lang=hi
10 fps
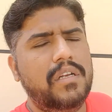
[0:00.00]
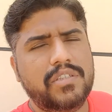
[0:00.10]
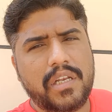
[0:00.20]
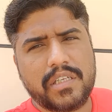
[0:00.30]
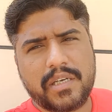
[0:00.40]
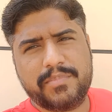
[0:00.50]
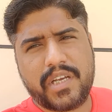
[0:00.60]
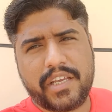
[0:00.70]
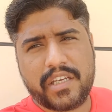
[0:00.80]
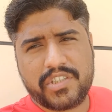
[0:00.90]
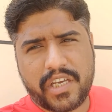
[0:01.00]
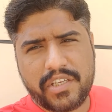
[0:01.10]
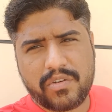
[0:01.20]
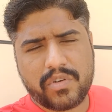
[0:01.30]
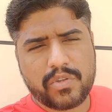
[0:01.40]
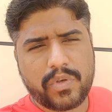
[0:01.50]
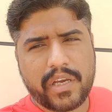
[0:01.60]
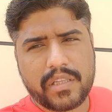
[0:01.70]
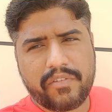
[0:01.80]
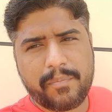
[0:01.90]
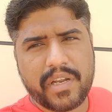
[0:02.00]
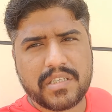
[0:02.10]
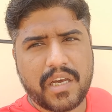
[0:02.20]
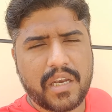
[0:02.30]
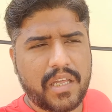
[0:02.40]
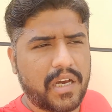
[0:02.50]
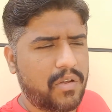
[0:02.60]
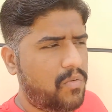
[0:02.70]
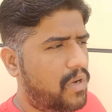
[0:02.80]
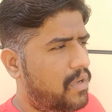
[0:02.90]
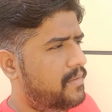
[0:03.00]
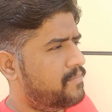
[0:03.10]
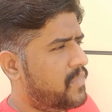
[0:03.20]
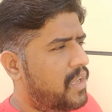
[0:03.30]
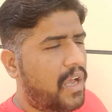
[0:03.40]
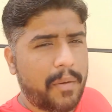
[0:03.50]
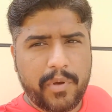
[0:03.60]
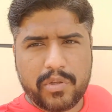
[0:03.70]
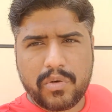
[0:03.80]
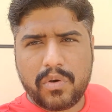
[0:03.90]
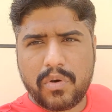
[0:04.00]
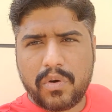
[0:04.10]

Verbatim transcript: चले जब चाहिए चाहिए होगी तो एक दफ़ा प्रेस कर लिया करूँगा अभी तो